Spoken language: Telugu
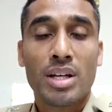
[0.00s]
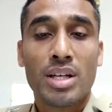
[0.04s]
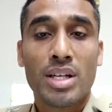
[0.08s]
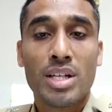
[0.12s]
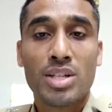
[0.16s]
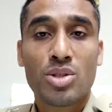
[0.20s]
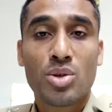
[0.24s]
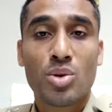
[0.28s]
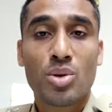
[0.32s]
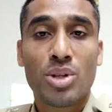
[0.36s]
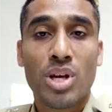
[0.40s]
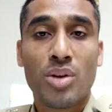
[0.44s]

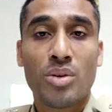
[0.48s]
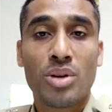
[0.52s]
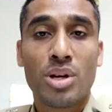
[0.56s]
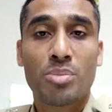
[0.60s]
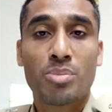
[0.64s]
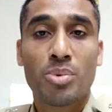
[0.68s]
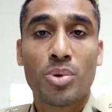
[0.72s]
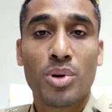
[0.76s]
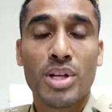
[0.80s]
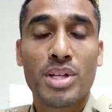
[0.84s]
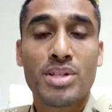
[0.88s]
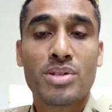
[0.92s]
ఈస్ట్ గోదావరి
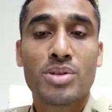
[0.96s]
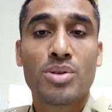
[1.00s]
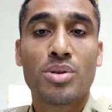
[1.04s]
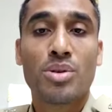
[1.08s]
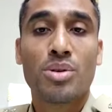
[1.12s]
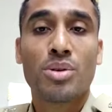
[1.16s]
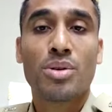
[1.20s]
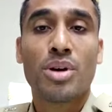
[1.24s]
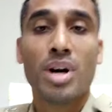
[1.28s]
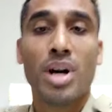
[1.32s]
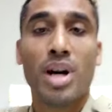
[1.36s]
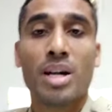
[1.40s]
పోలీసు
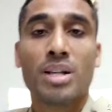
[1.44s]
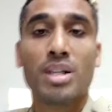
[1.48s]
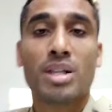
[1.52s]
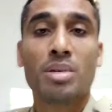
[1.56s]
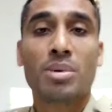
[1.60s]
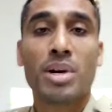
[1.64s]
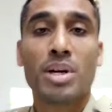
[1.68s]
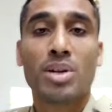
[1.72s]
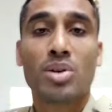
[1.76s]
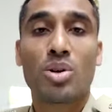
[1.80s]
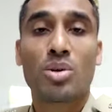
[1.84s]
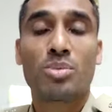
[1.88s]

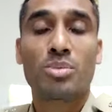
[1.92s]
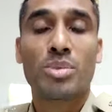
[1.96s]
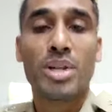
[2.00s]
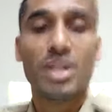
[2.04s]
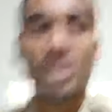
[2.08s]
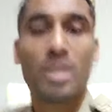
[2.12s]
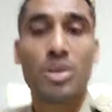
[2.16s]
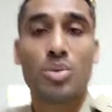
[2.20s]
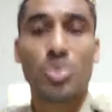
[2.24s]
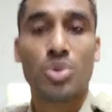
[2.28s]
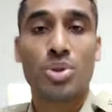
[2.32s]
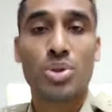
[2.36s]
అందుబాటులో
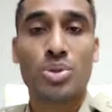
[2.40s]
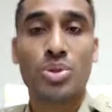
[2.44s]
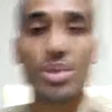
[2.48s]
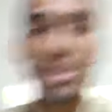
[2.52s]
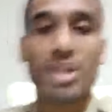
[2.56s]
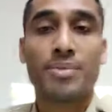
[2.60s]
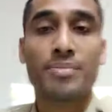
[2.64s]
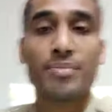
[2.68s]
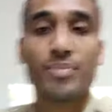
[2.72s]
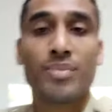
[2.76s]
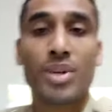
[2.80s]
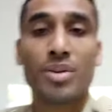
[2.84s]
మీకు
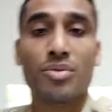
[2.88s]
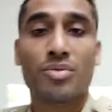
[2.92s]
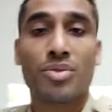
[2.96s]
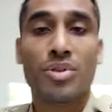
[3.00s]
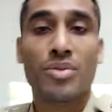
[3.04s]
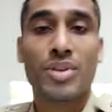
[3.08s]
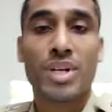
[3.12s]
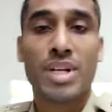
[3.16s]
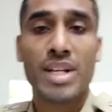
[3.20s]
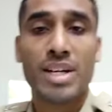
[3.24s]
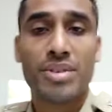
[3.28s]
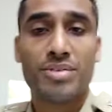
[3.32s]
ఉంటుంది వీ
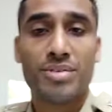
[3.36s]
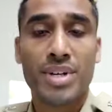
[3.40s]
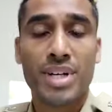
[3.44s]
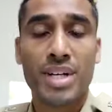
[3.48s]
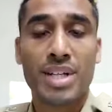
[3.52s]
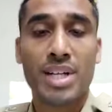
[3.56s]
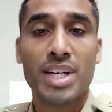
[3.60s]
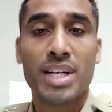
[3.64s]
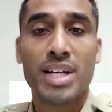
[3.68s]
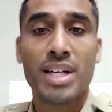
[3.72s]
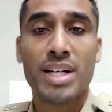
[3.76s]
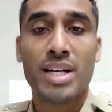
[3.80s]
విల్
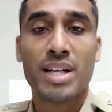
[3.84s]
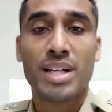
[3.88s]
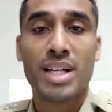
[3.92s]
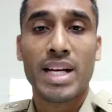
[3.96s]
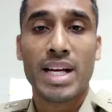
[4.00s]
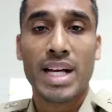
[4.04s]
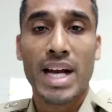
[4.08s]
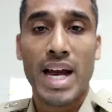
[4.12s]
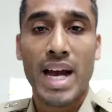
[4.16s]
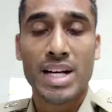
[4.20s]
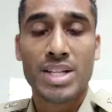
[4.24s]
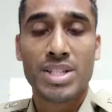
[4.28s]
డెఫినెట్లీ
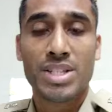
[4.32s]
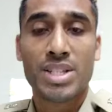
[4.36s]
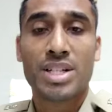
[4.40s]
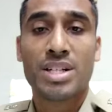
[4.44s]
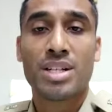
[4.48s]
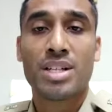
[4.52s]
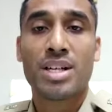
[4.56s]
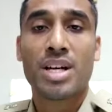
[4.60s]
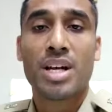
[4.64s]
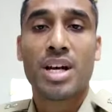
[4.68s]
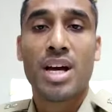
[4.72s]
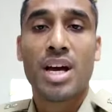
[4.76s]
టేక్ యాక్షన్
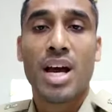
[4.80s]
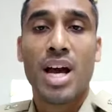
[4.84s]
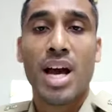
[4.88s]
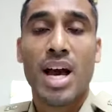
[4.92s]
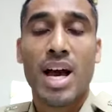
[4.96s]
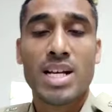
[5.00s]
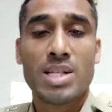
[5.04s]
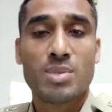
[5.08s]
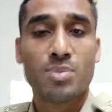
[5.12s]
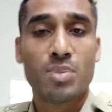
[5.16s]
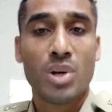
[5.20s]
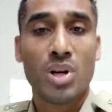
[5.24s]

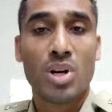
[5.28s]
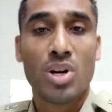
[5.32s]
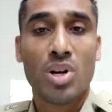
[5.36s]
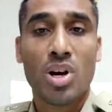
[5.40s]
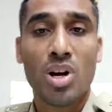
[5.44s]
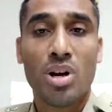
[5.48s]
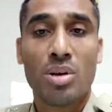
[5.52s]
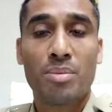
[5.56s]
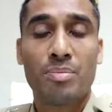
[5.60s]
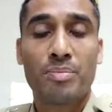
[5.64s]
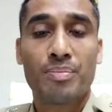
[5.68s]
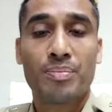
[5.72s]
యాజ్ పర్
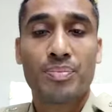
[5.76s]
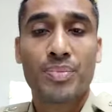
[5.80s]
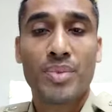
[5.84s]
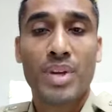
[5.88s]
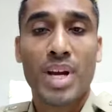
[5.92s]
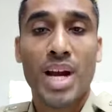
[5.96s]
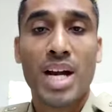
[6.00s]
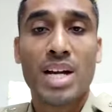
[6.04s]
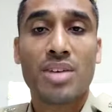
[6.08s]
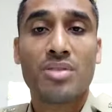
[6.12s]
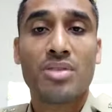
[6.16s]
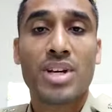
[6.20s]
లా
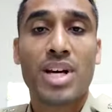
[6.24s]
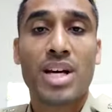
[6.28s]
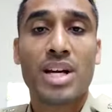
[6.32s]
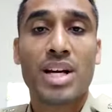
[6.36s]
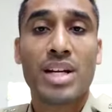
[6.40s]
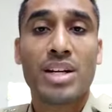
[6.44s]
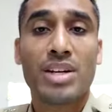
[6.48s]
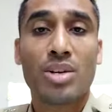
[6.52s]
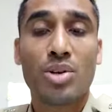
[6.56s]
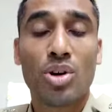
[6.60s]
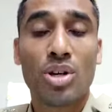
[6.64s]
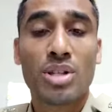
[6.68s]
అండ్
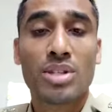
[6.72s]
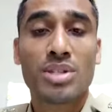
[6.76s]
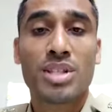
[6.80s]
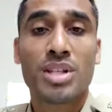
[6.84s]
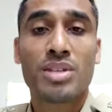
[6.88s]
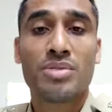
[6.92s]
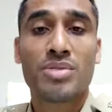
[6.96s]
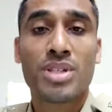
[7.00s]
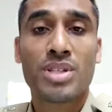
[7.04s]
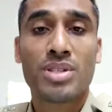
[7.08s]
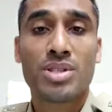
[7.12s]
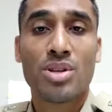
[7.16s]
వీఆర్ ఎట్ యువర్
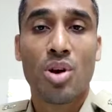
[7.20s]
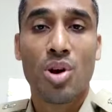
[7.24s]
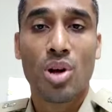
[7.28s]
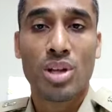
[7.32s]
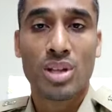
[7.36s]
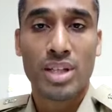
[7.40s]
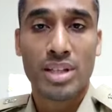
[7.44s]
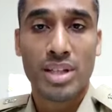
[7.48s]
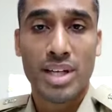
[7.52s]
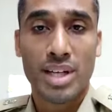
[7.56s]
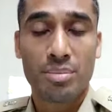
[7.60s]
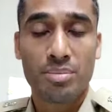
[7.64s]
సర్వీస్
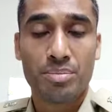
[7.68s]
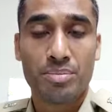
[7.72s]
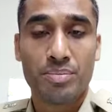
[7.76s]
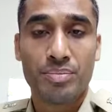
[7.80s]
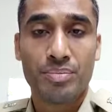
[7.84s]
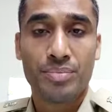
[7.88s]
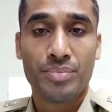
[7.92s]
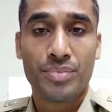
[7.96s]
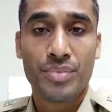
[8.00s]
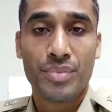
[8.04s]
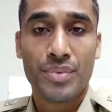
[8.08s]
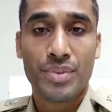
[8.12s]
ఆల్ ద టైమ్
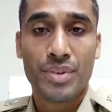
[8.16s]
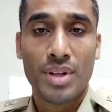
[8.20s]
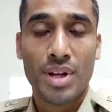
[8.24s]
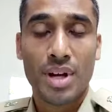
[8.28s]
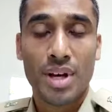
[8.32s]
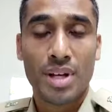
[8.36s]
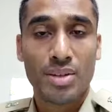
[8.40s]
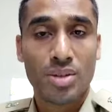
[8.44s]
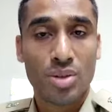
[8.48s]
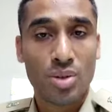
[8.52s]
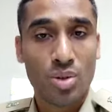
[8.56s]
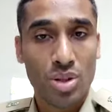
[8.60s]

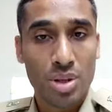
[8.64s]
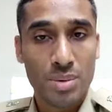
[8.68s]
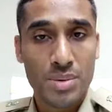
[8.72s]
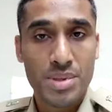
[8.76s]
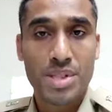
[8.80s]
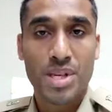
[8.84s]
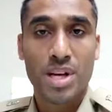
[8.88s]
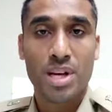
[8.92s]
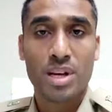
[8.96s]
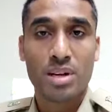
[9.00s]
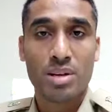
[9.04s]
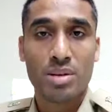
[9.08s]
అందరికీ
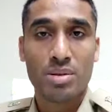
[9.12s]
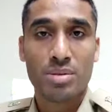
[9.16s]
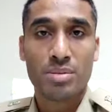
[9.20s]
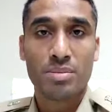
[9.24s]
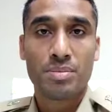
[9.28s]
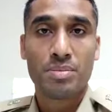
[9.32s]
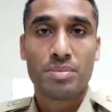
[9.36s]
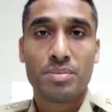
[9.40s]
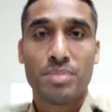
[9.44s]
నమస్కారాలు